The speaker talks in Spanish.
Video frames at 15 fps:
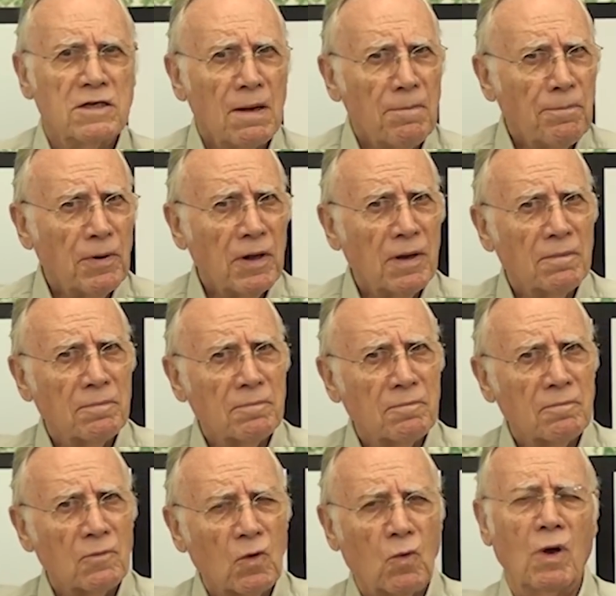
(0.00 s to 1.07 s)
Siempre
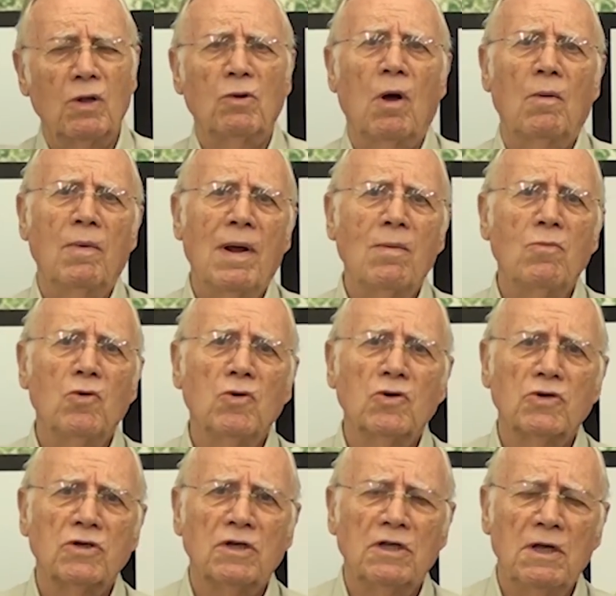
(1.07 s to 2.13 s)
cuando
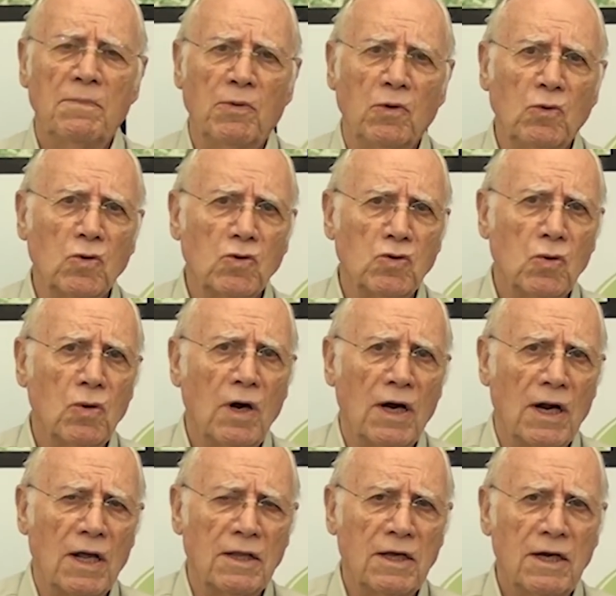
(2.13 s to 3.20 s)
hablamos de producción
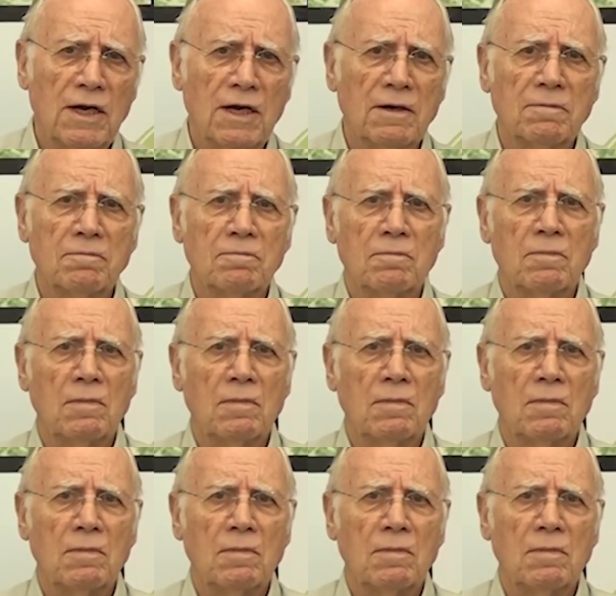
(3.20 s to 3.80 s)
ganadera,